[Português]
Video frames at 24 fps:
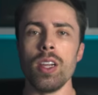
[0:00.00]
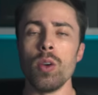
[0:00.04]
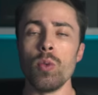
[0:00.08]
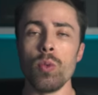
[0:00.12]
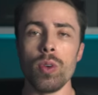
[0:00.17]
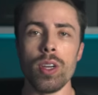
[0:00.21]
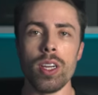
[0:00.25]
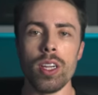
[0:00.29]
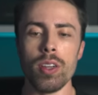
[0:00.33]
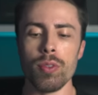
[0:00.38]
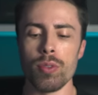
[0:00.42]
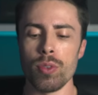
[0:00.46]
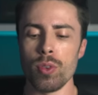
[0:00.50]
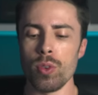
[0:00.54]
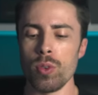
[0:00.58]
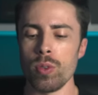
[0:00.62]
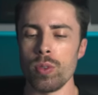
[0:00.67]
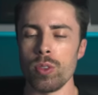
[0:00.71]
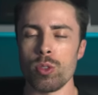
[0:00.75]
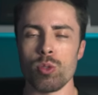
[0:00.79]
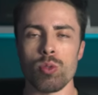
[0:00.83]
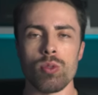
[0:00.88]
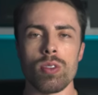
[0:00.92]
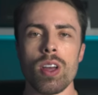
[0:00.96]
ler um livro,
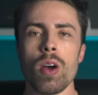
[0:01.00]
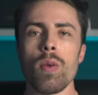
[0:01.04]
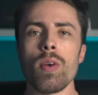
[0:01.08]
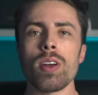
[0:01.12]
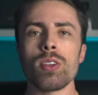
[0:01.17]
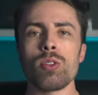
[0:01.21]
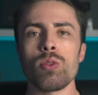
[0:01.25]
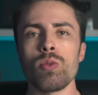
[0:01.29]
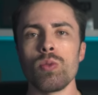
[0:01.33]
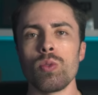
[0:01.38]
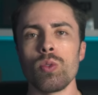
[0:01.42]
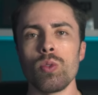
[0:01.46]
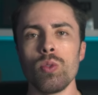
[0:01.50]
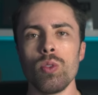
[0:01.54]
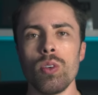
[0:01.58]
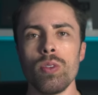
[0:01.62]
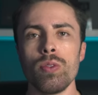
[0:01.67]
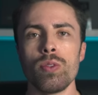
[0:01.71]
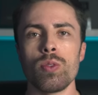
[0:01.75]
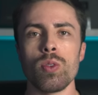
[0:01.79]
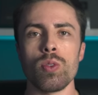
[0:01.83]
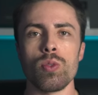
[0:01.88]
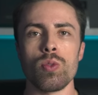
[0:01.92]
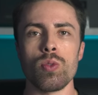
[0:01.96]
estudar um assunto
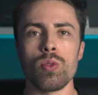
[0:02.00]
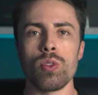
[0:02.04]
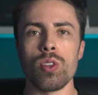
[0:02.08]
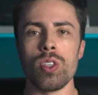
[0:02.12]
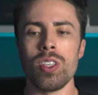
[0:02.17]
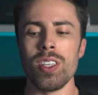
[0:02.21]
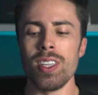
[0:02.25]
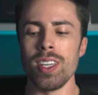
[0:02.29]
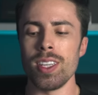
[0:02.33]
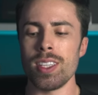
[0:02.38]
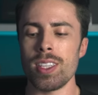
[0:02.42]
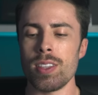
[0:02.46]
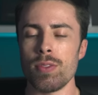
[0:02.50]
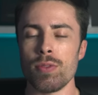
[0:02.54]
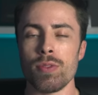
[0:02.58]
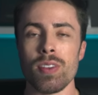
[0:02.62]
novo todos os dias,